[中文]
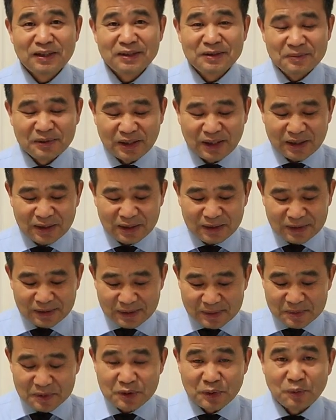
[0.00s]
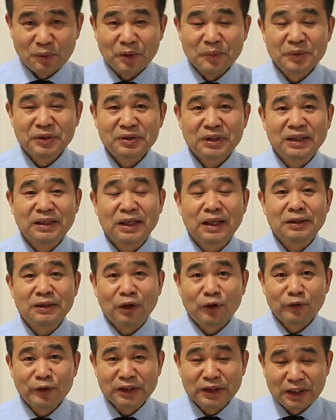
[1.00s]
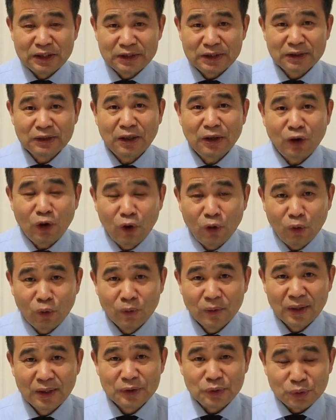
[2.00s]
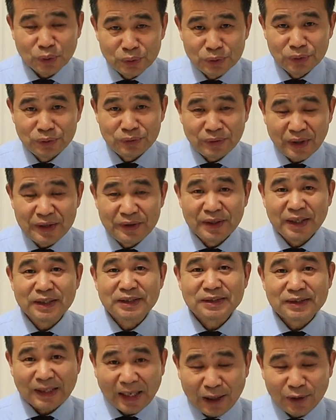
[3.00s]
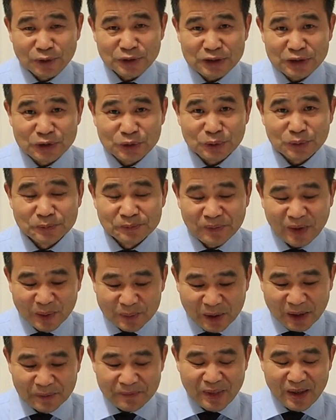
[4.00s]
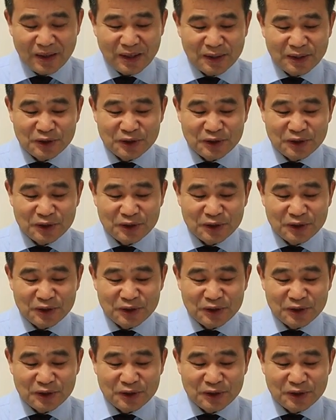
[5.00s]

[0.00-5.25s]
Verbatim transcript: 对不对？那么是我们现在要为人生的后永永远远打好基础，好不好？